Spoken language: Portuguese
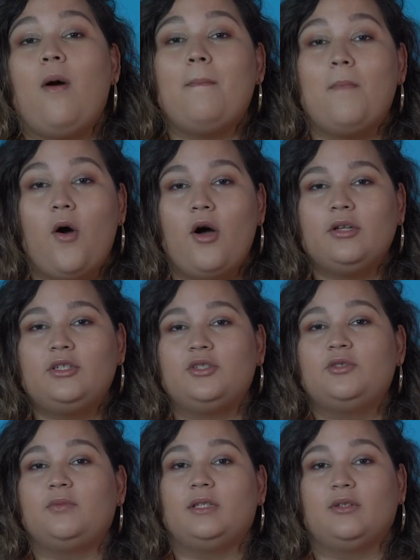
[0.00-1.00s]
com a morte
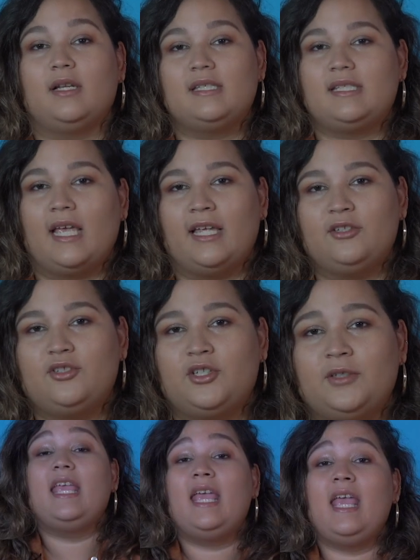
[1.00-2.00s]
de um
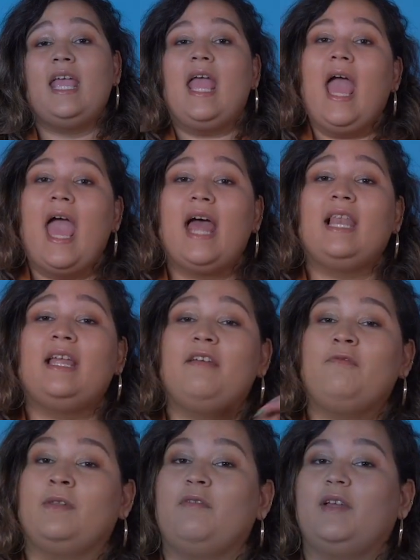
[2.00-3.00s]
adolescente e ela é,
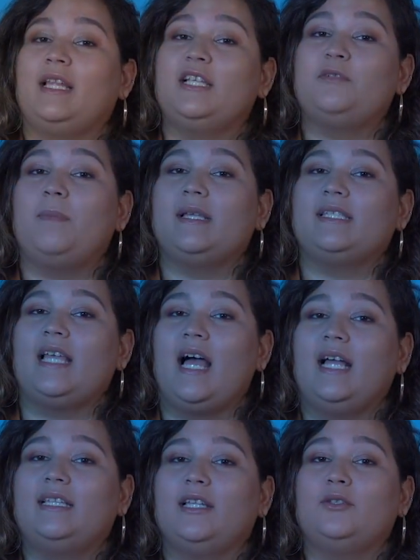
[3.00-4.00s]
na verdade,
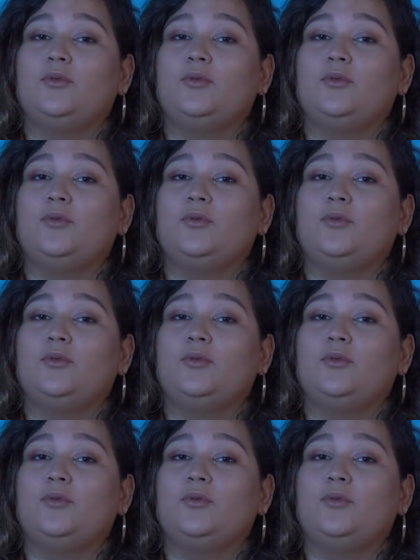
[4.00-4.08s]
baseada